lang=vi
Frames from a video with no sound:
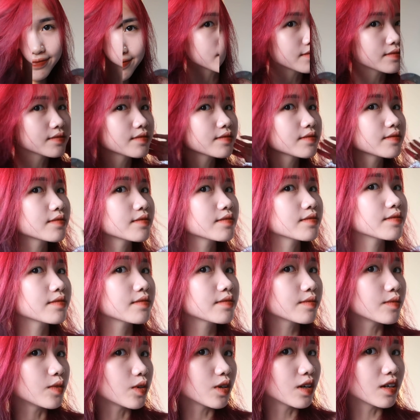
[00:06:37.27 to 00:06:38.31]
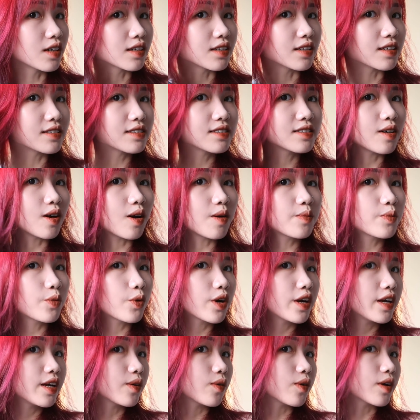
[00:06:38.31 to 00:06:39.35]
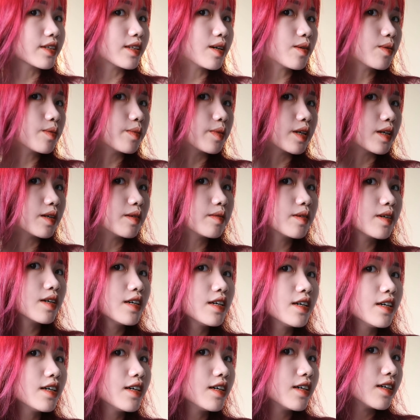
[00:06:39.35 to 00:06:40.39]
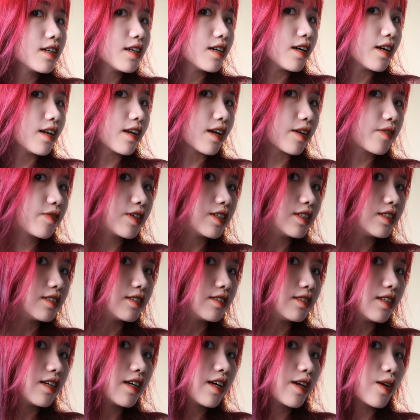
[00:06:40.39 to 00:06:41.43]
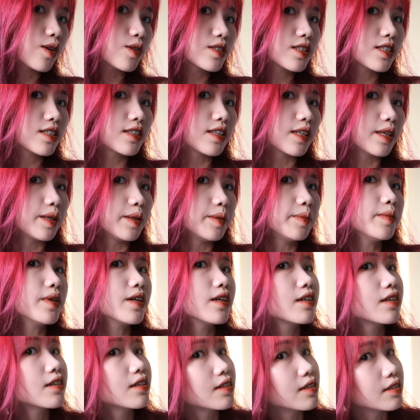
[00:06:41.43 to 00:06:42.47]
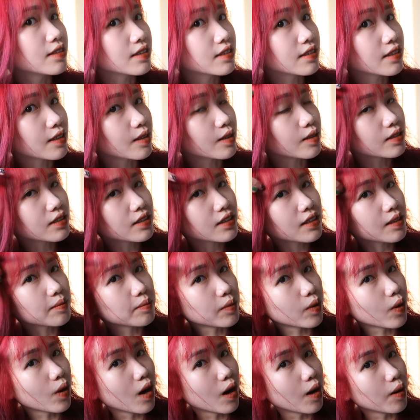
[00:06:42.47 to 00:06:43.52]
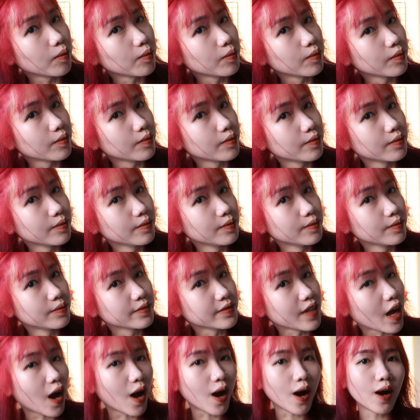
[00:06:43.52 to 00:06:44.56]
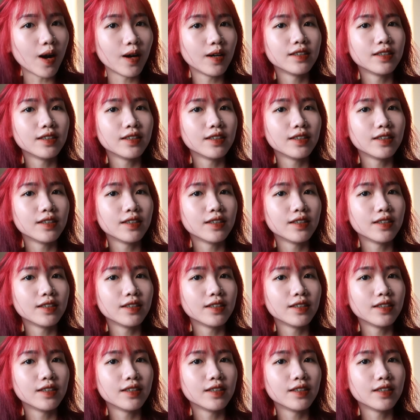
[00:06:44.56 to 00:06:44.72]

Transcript: hmm, mọi người thấy sự ombre của cái tóc của mình không à, cái phần dưới này nó sẽ tím này cái trên này nó sẽ là màu hồng đỏ